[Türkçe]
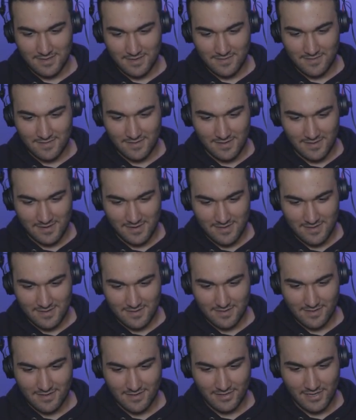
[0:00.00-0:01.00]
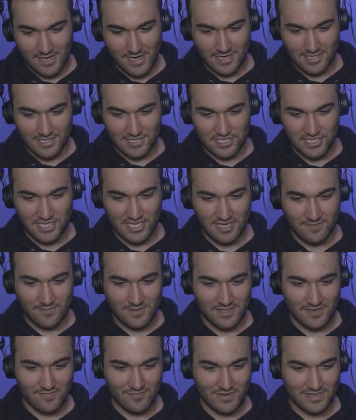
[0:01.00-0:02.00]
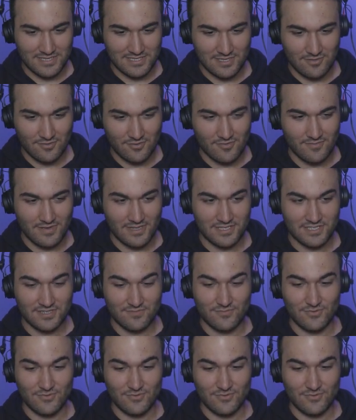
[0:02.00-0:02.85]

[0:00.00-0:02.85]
iki tane kardeş kelimeden bahsediyor. Bence